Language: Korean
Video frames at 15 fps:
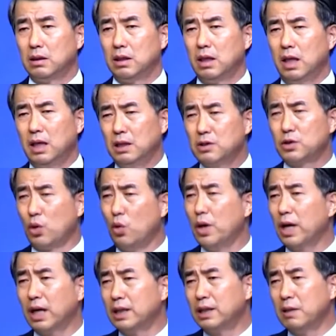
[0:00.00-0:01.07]
하나님,
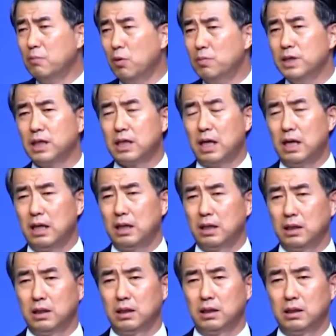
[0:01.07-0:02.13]
교회가 이게 뭡니까?
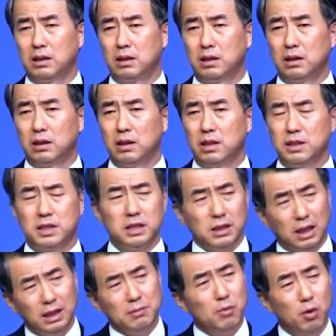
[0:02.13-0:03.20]

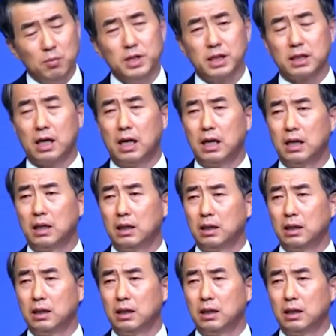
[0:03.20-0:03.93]
신앙이 뭡니까?